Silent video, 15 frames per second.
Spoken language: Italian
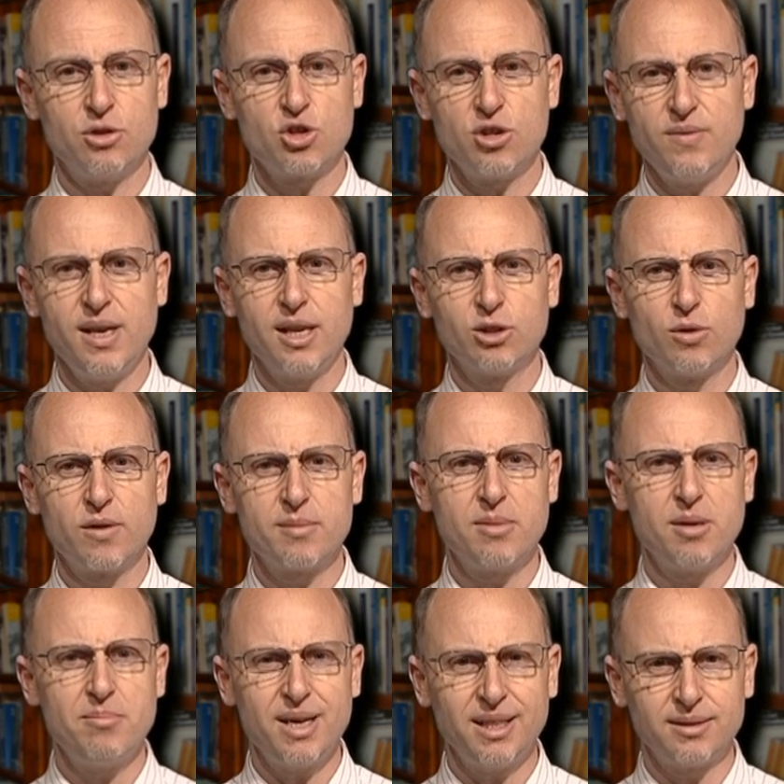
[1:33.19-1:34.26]
civile
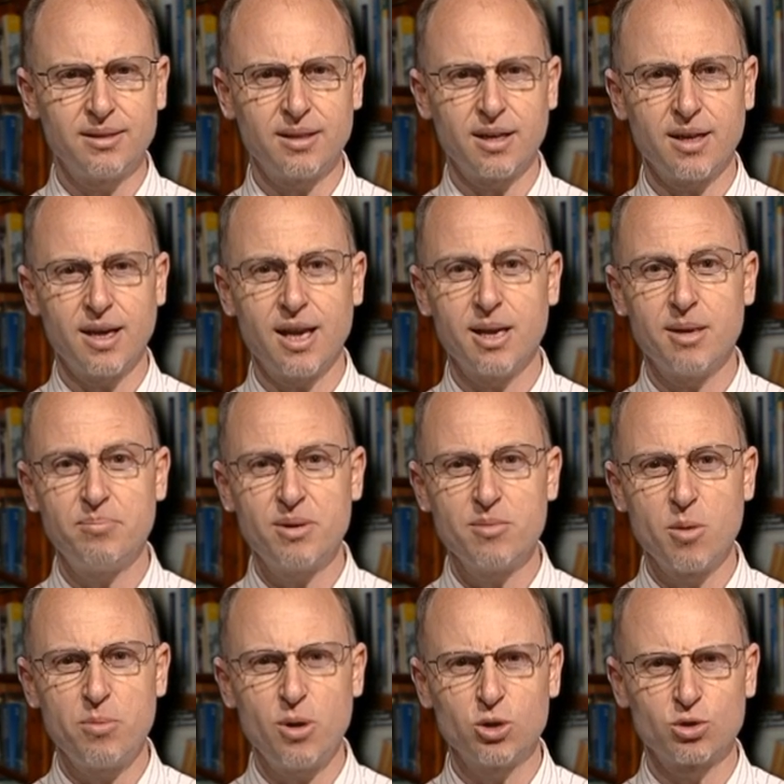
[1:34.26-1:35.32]
dovrebbe mettere al
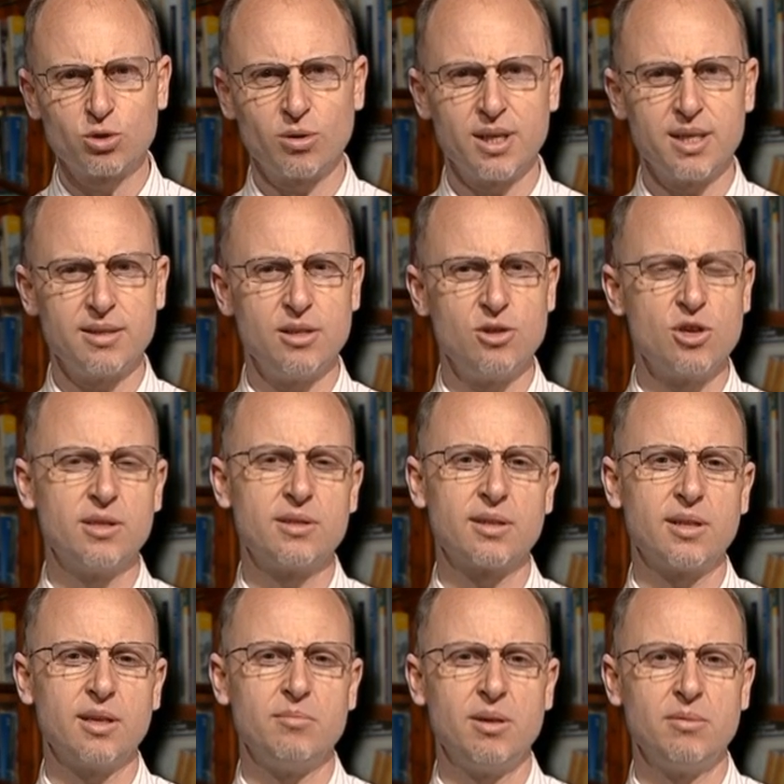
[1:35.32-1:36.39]
primo posto le
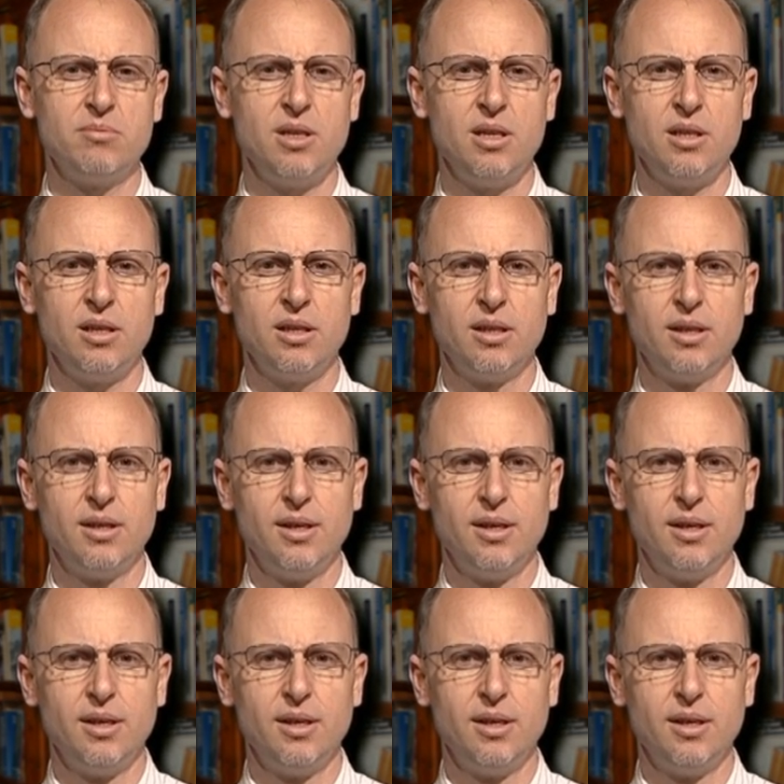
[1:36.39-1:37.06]
esigenze dei bambini,